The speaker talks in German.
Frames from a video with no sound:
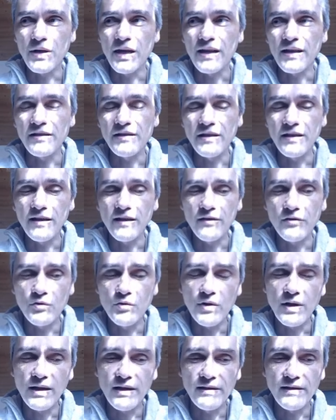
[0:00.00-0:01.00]

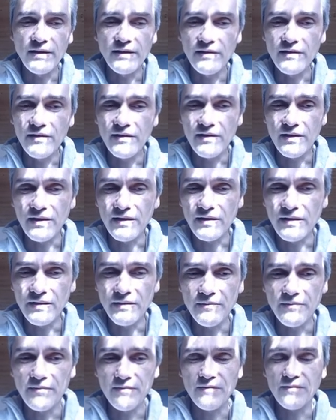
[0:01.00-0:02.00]
Marketingagentur, allerdings
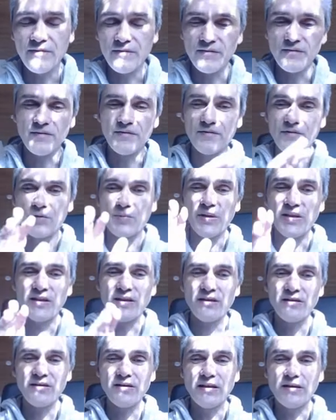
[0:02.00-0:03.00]
ähm,
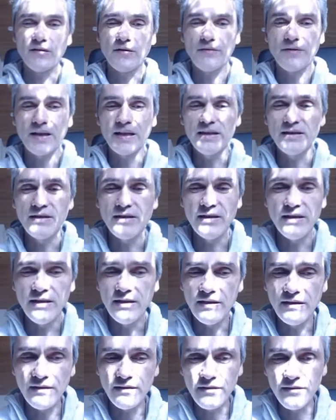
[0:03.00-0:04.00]
spezialisiert auf
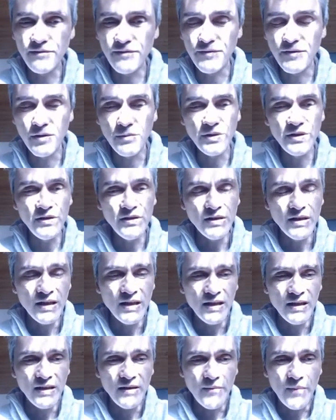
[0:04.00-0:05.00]
IT-Firmen,
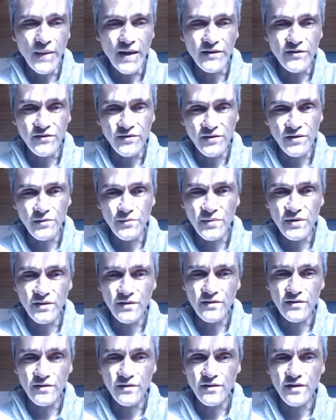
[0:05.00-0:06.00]
also eine,
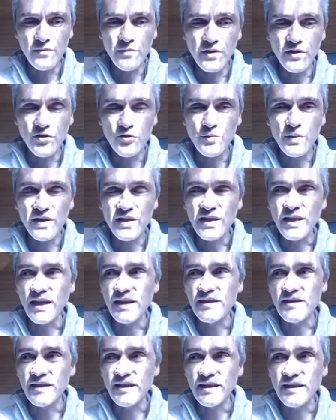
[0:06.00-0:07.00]
eine, ziemliche
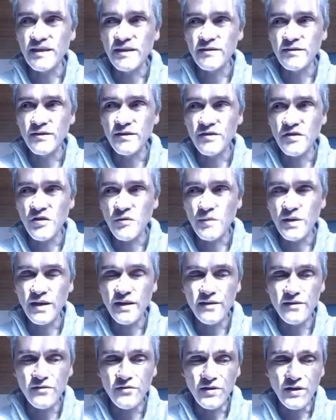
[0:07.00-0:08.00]
Spezialsache. Ne? Also ich
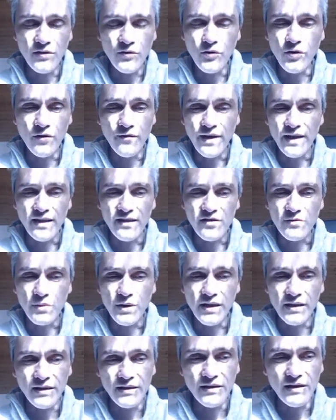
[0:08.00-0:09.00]
mache also nicht irgendwelches
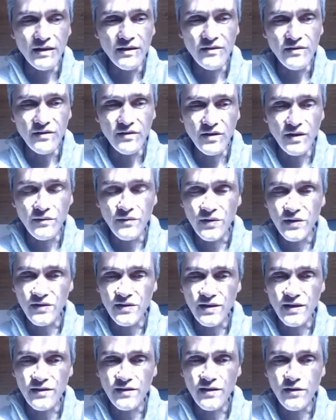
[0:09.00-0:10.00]
Marketing, sondern einfach
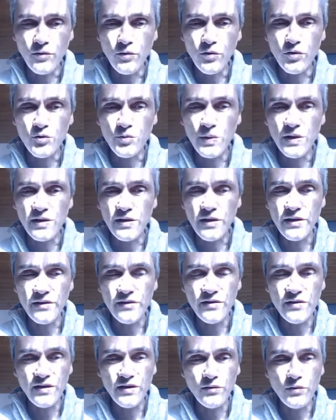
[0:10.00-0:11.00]
sehr, sehr hoch
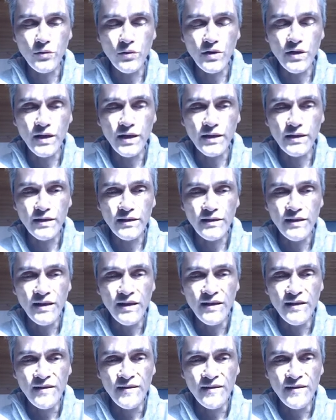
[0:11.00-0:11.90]
spezialisiert, hochgradig.